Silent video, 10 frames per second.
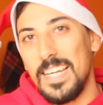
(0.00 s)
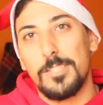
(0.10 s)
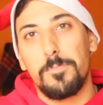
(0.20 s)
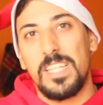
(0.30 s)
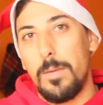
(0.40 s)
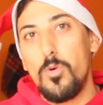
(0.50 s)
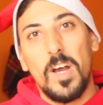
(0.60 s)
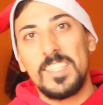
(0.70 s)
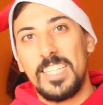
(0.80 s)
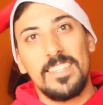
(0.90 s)
que não se percebe um
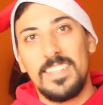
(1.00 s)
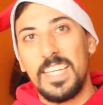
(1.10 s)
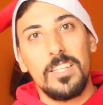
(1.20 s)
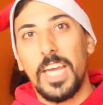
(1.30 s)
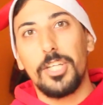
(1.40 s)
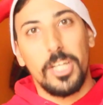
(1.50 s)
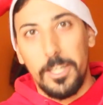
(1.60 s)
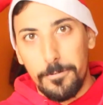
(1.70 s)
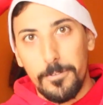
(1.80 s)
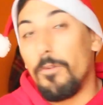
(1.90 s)
cacete daquilo que
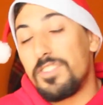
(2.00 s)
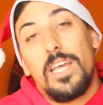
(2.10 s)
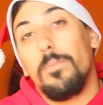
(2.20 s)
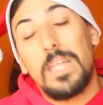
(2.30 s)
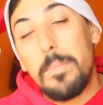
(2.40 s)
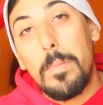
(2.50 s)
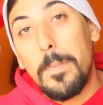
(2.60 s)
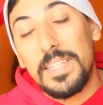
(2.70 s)
escrevo. Ofereceram-me também uma